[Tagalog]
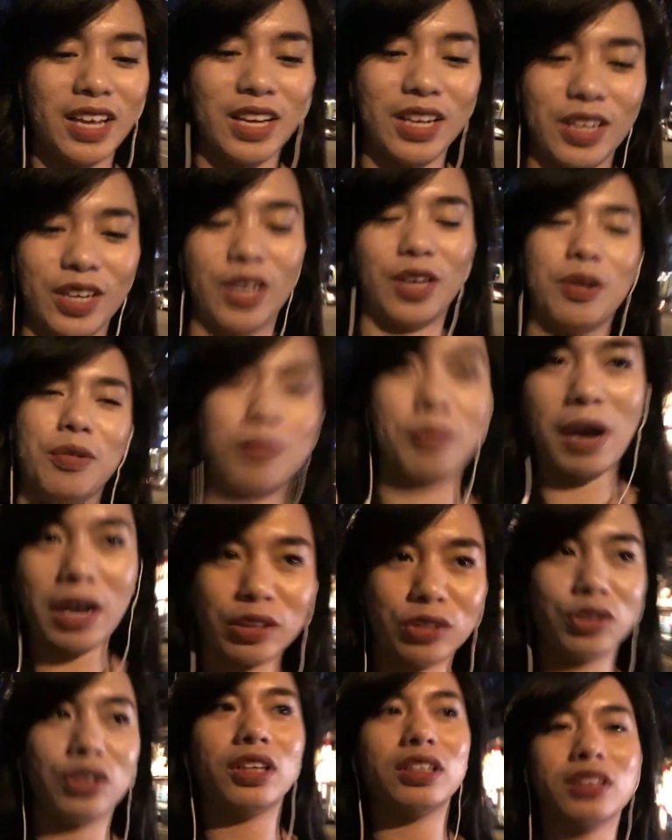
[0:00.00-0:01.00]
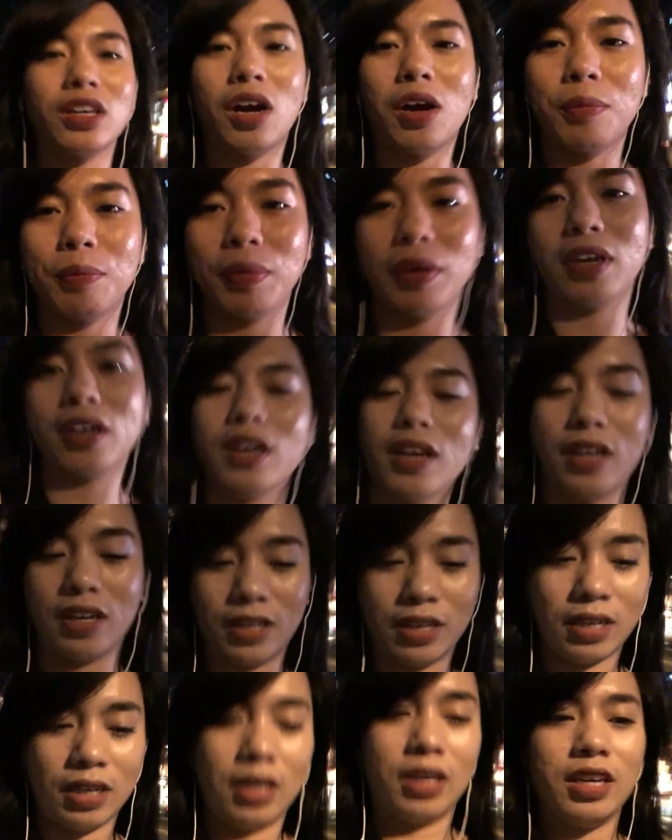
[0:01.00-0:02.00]
Yan, back to the topic.
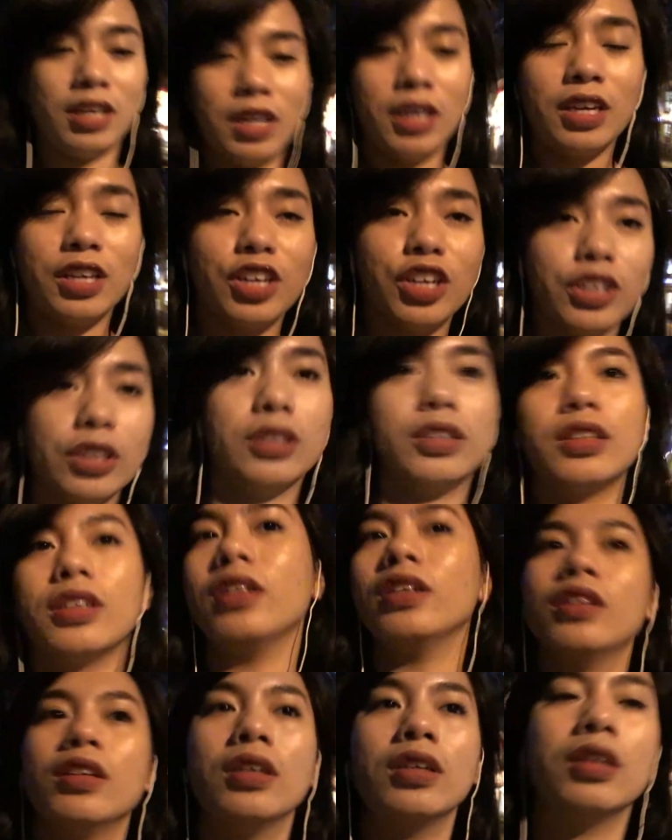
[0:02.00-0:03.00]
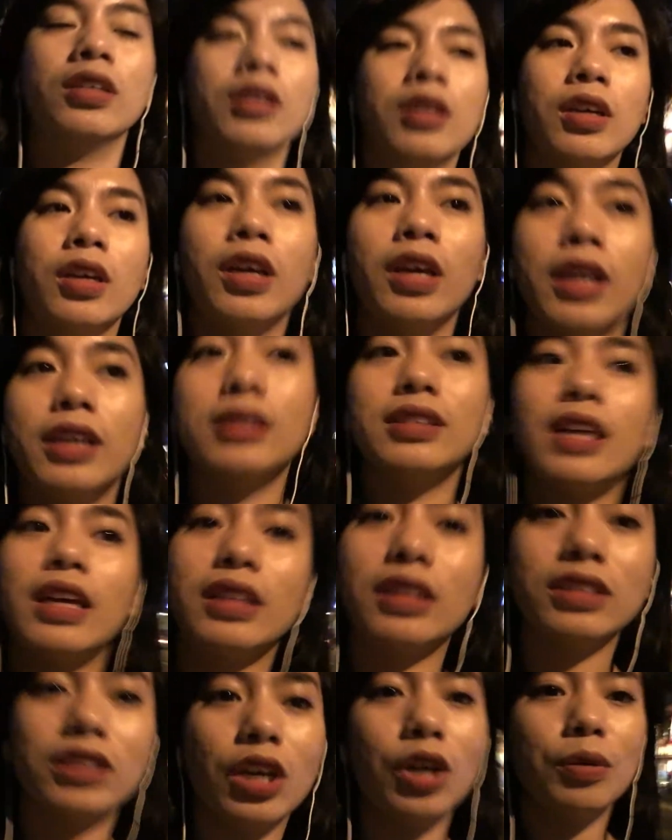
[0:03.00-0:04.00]
Yan.
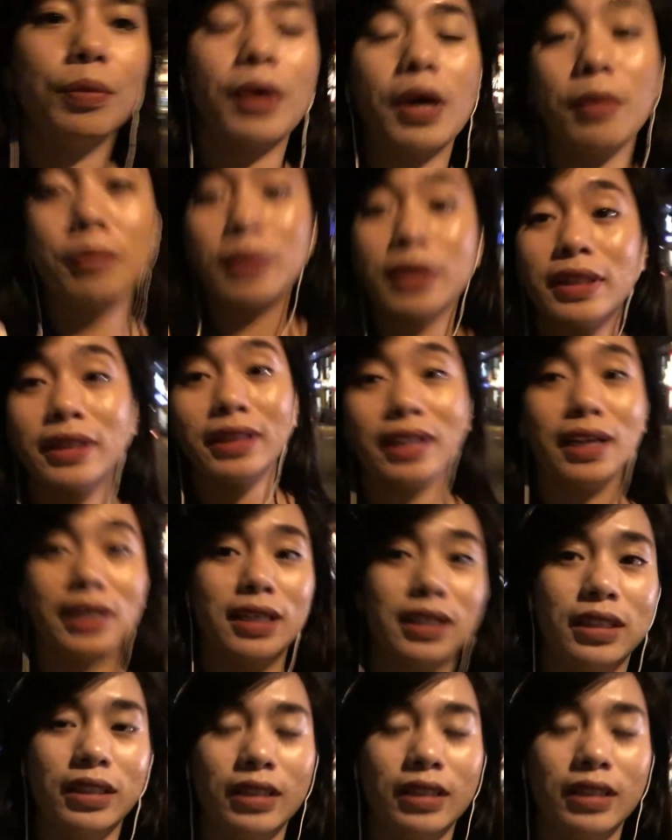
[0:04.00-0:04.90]
Excited ako makamit ng